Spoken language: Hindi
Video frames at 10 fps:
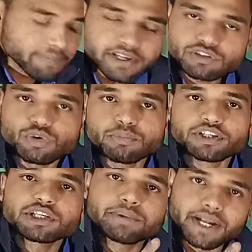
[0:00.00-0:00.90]
आप इस
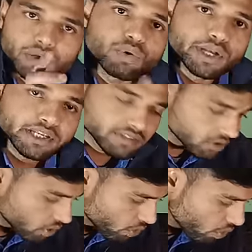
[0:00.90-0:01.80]
लुमिनस की बैटरी को ले सकते